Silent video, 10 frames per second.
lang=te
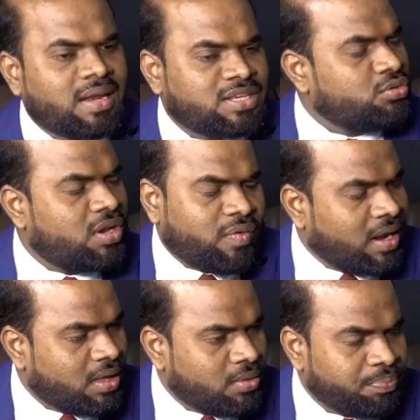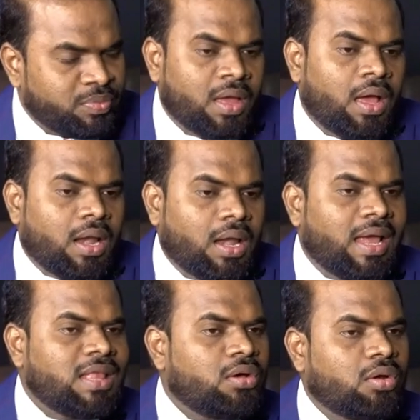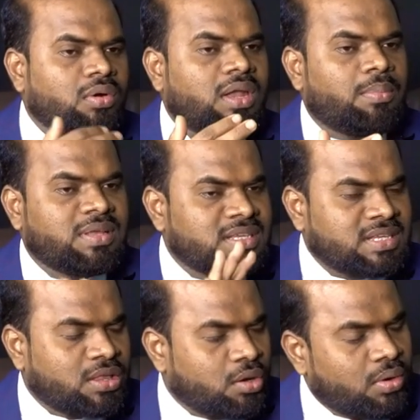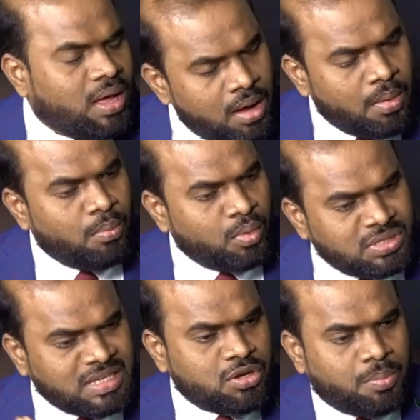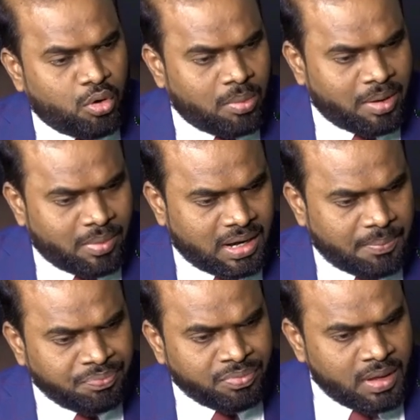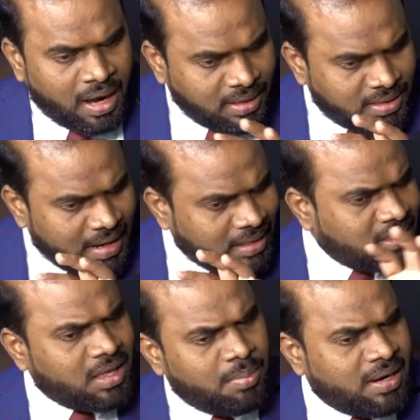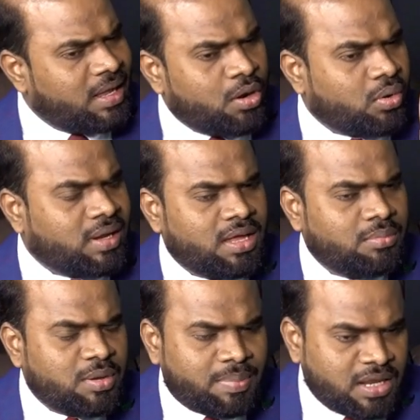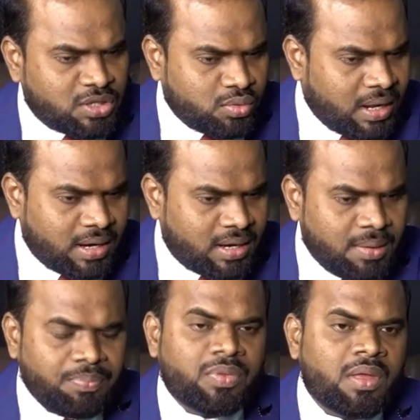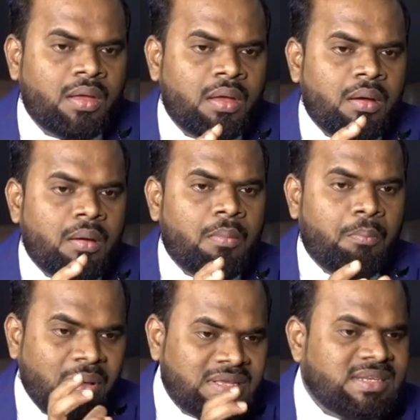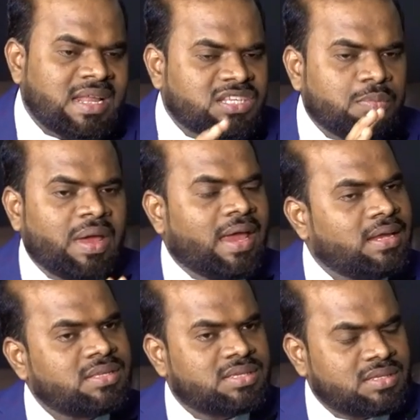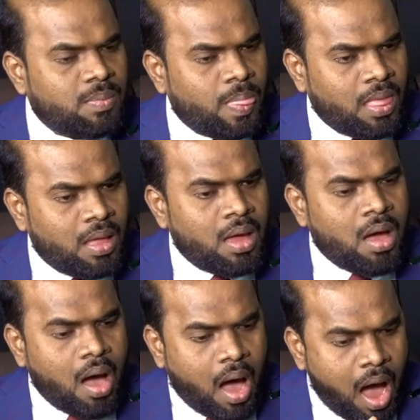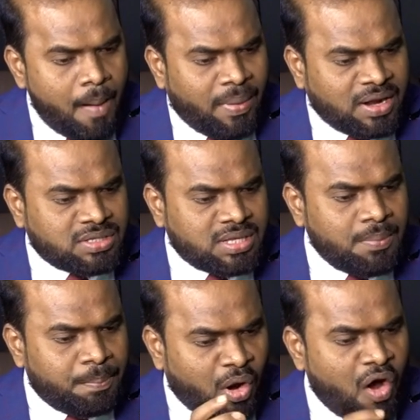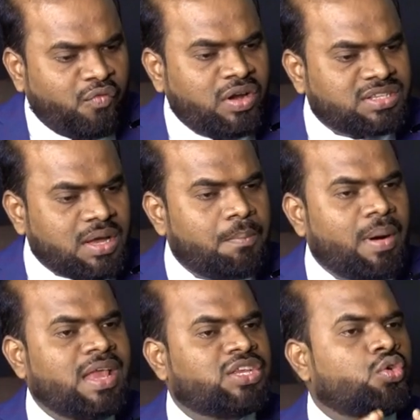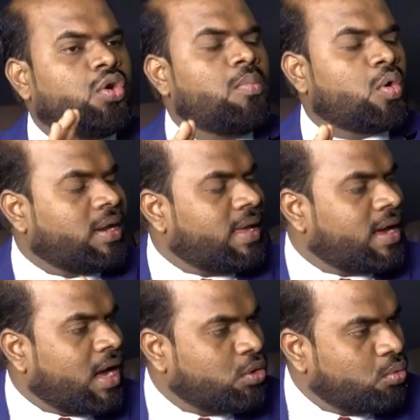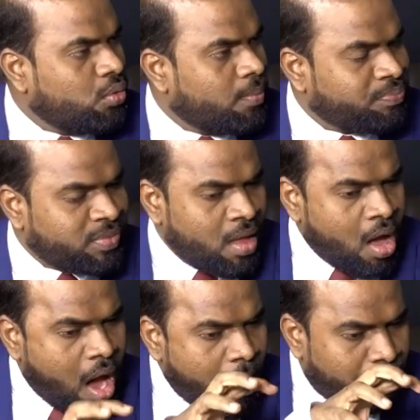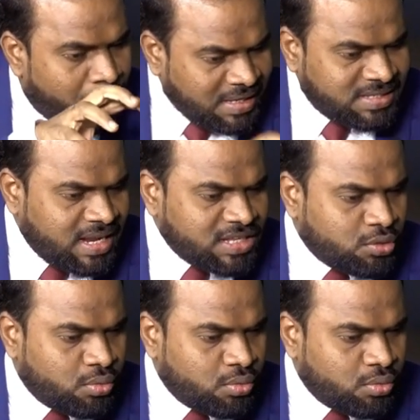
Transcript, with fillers: ఇంట్రెస్ట్ ఉంటే పర్లేదు లేదు అనుకుంటే ఆ బిజినెస్ అంతా కూడా మూసేసుకుపోవడం అనమాట అంటే దీని అంతని బట్టి నేను ఒకటే ఏం చెప్పదలుచుకున్నానంటే బిజినెస్ మీన్స్ ఆ పర్సన్ ప్రాఫిట్ సంపాదించుకోవడం ఒకటే కాదు ఆ బిజినెస్